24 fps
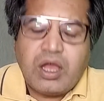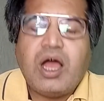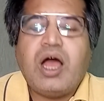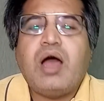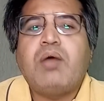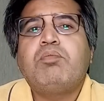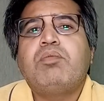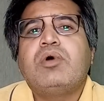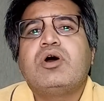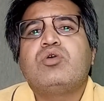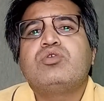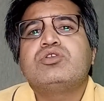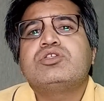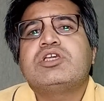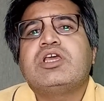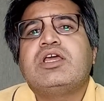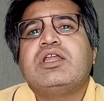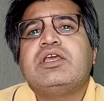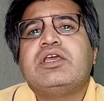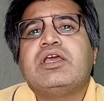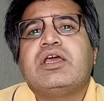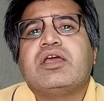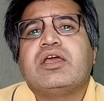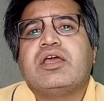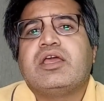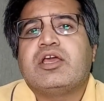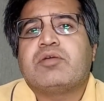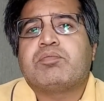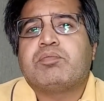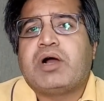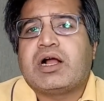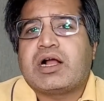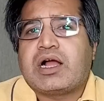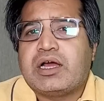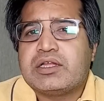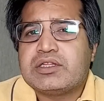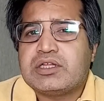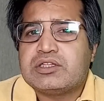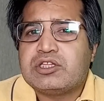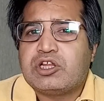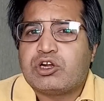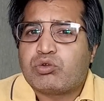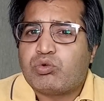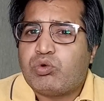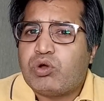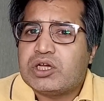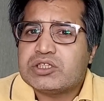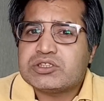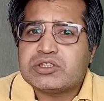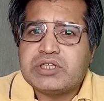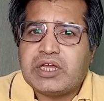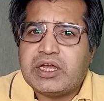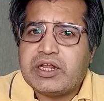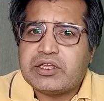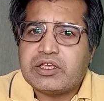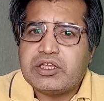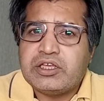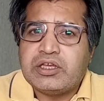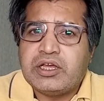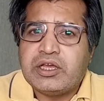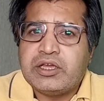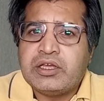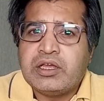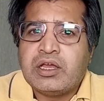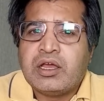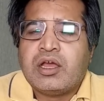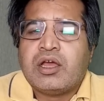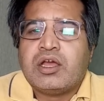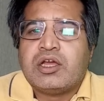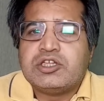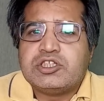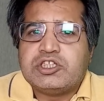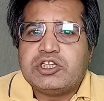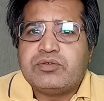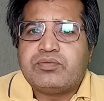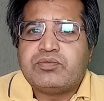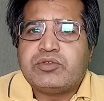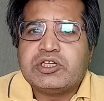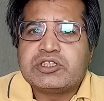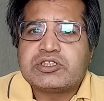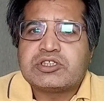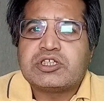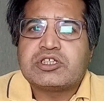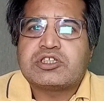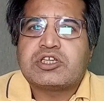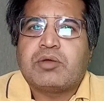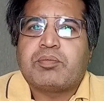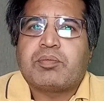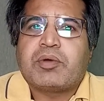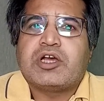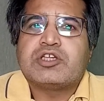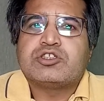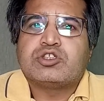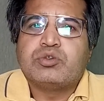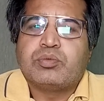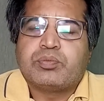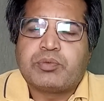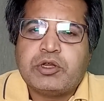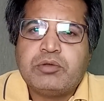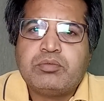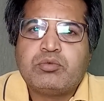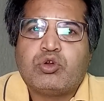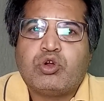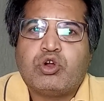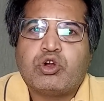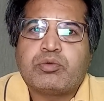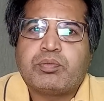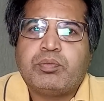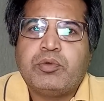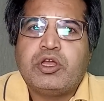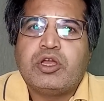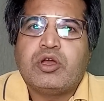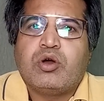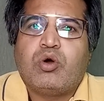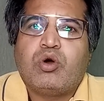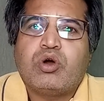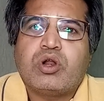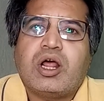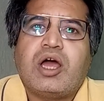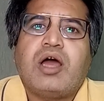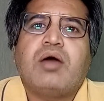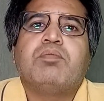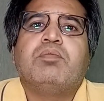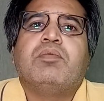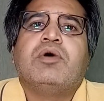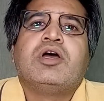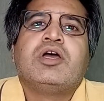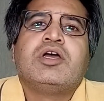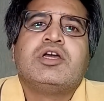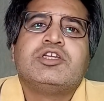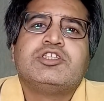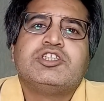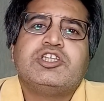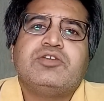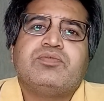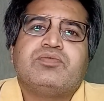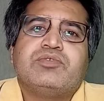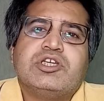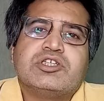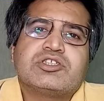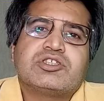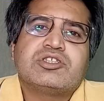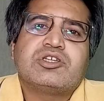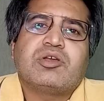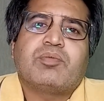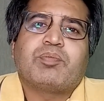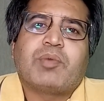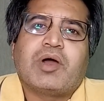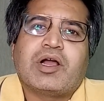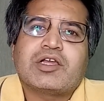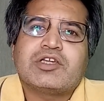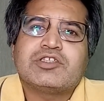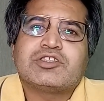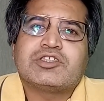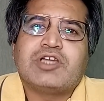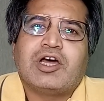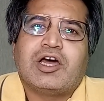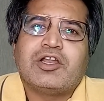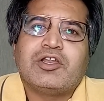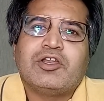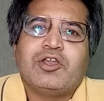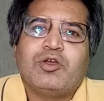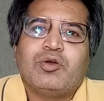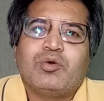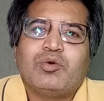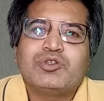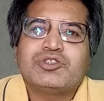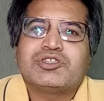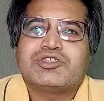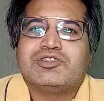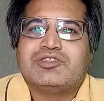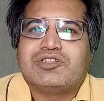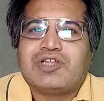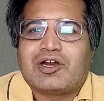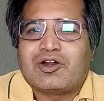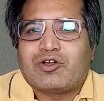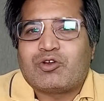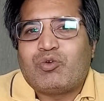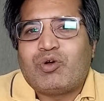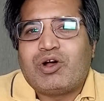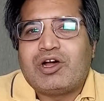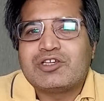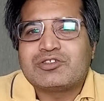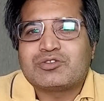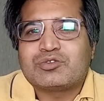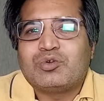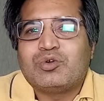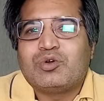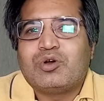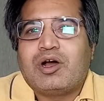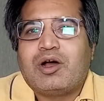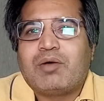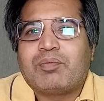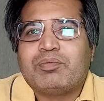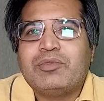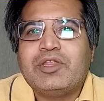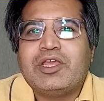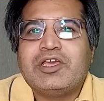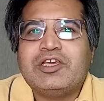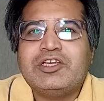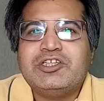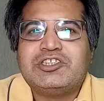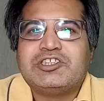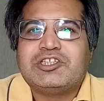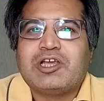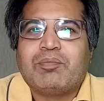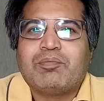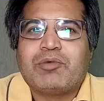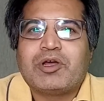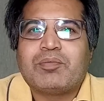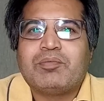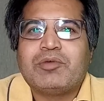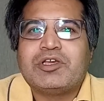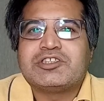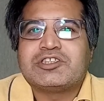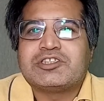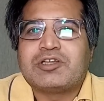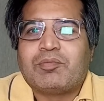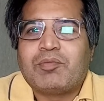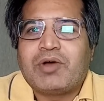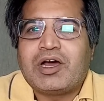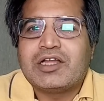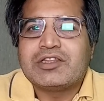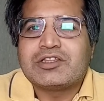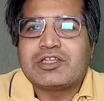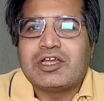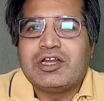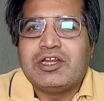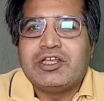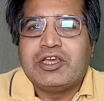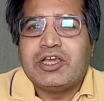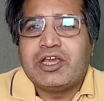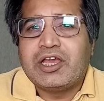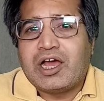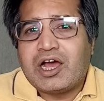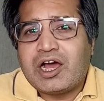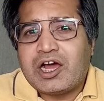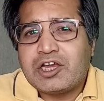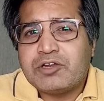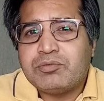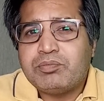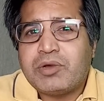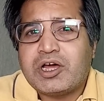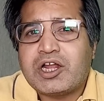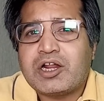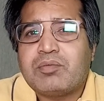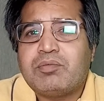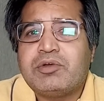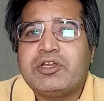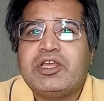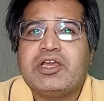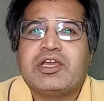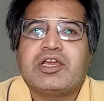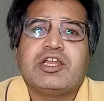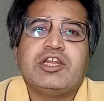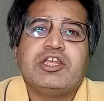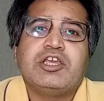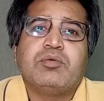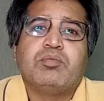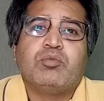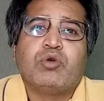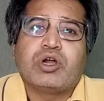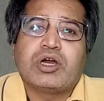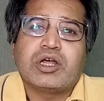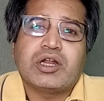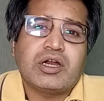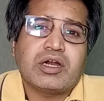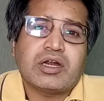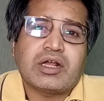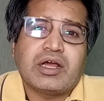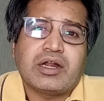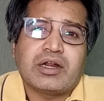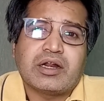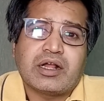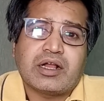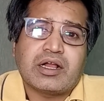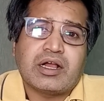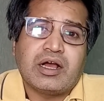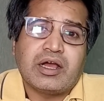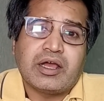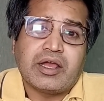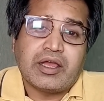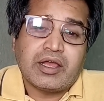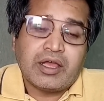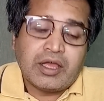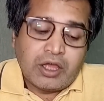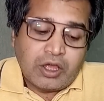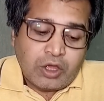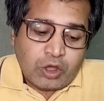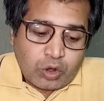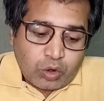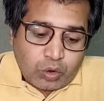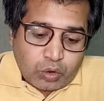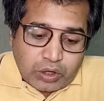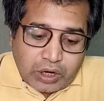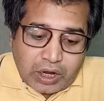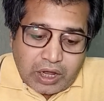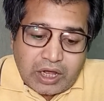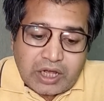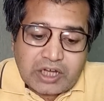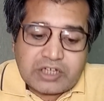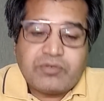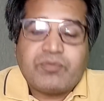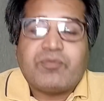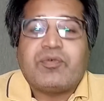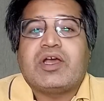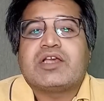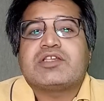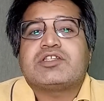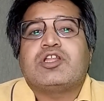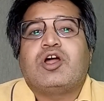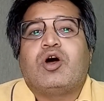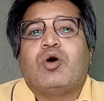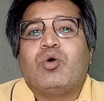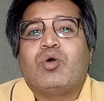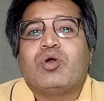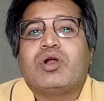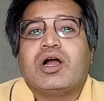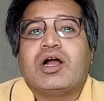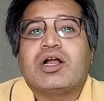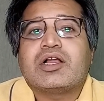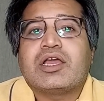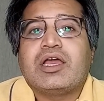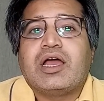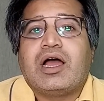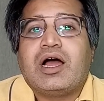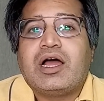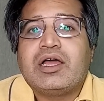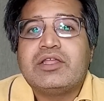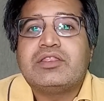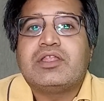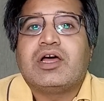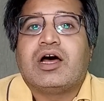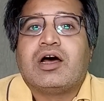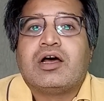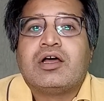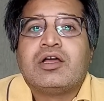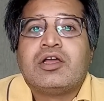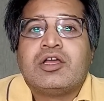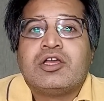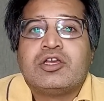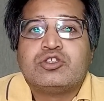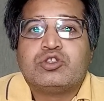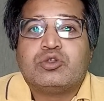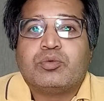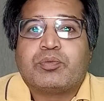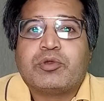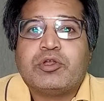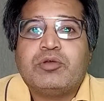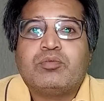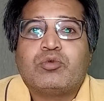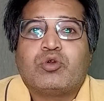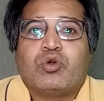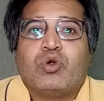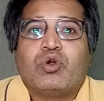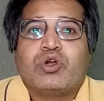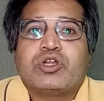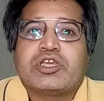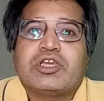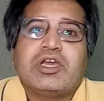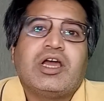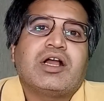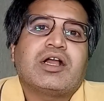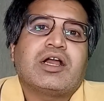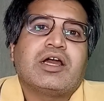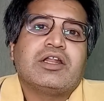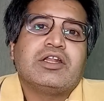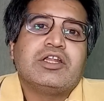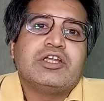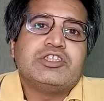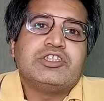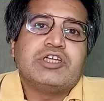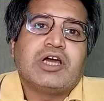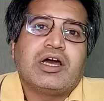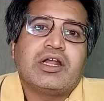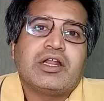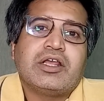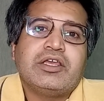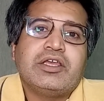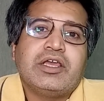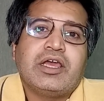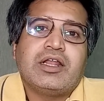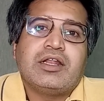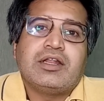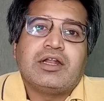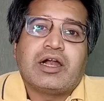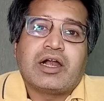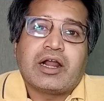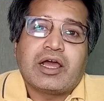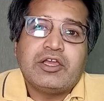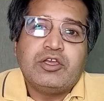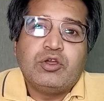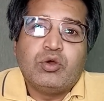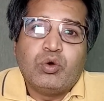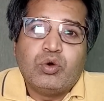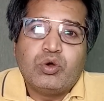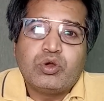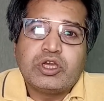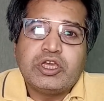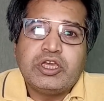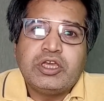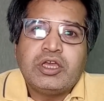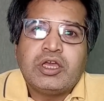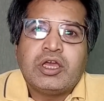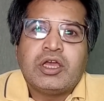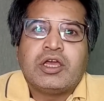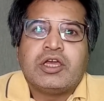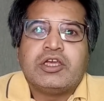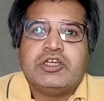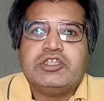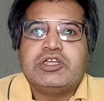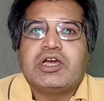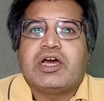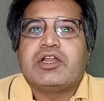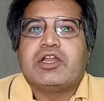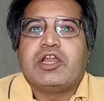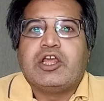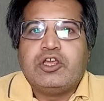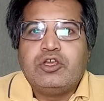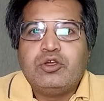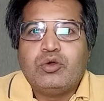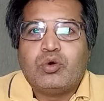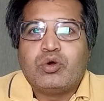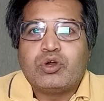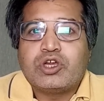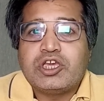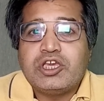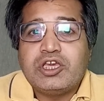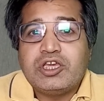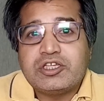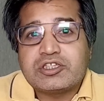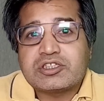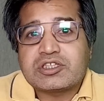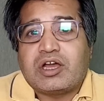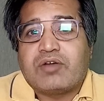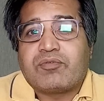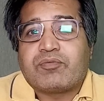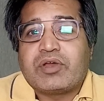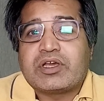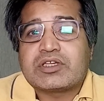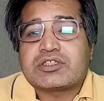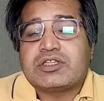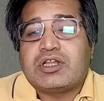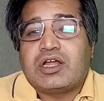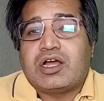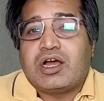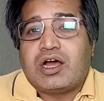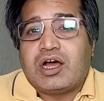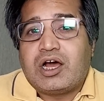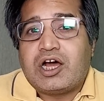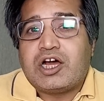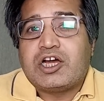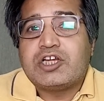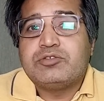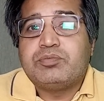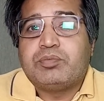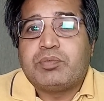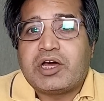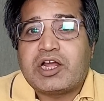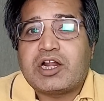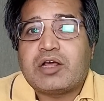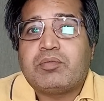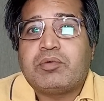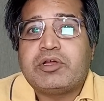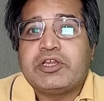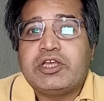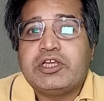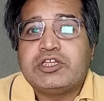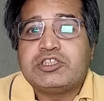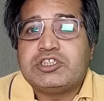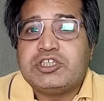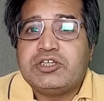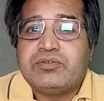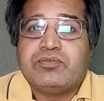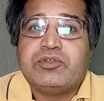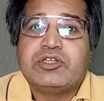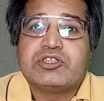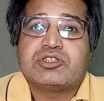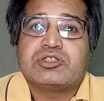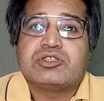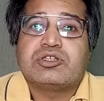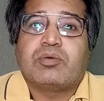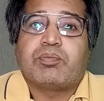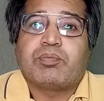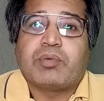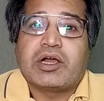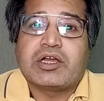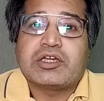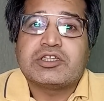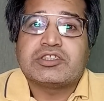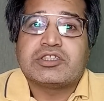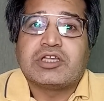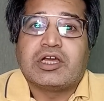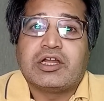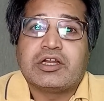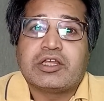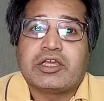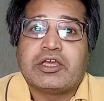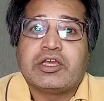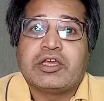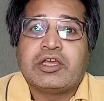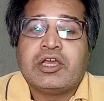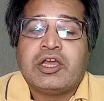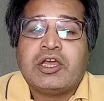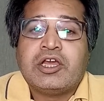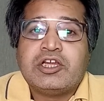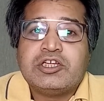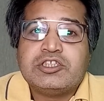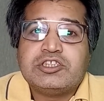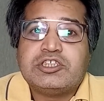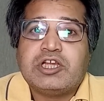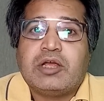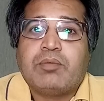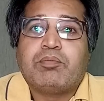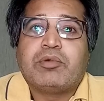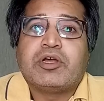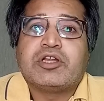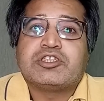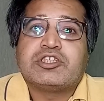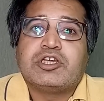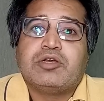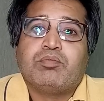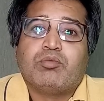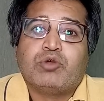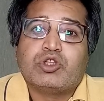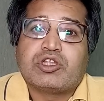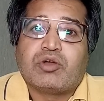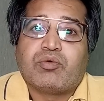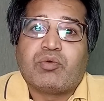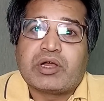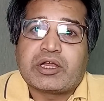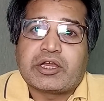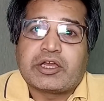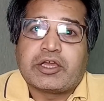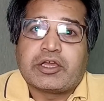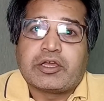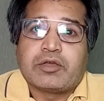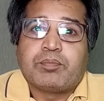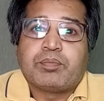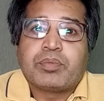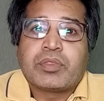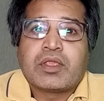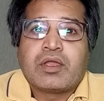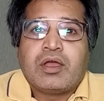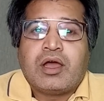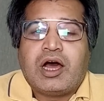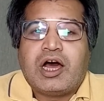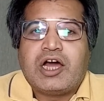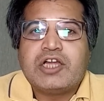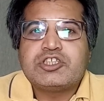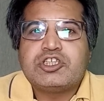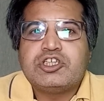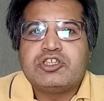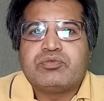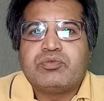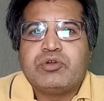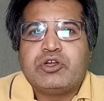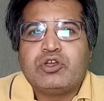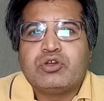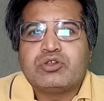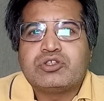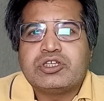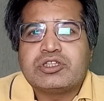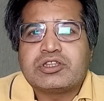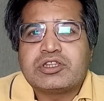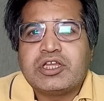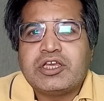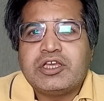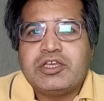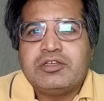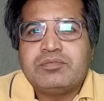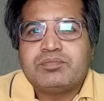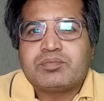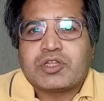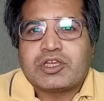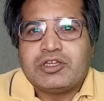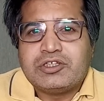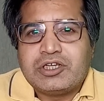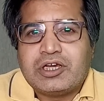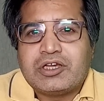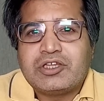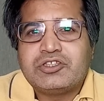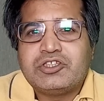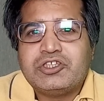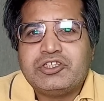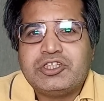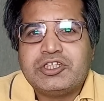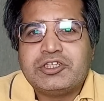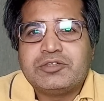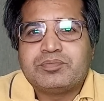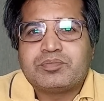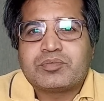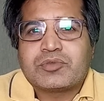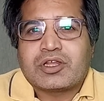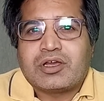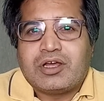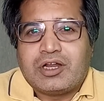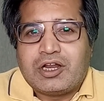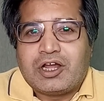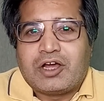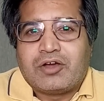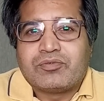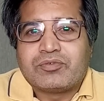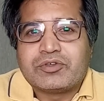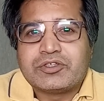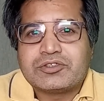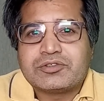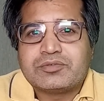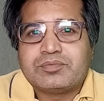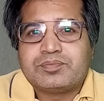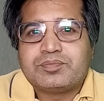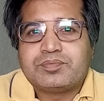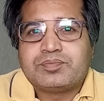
अब उसके लिए एक बाकायदा दरख्वास्त दायर की गई चीफ जस्टिस के पास सुप्रीम कोर्ट में और अब चीफ जस्टिस ऑफ पाकिस्तान ने उस दरख्वास्त को अपने ही चैम्बर में समात के लिए आज बारह बजे के लिए मुकर कर रखा है और आज फैसला होगा कि आइंदा सुप्रीम कोर्ट क्या करने जा रही है लड़ाई होगी या नहीं होगी इसका फैसला आज बारह बजे चीफ जस्टिस ऑफ पाकिस्तान के चैम्बर से मुतव है आज की इस वीडियो से इतना ही इजाज़त दीजिए अल्लाह हाफिज़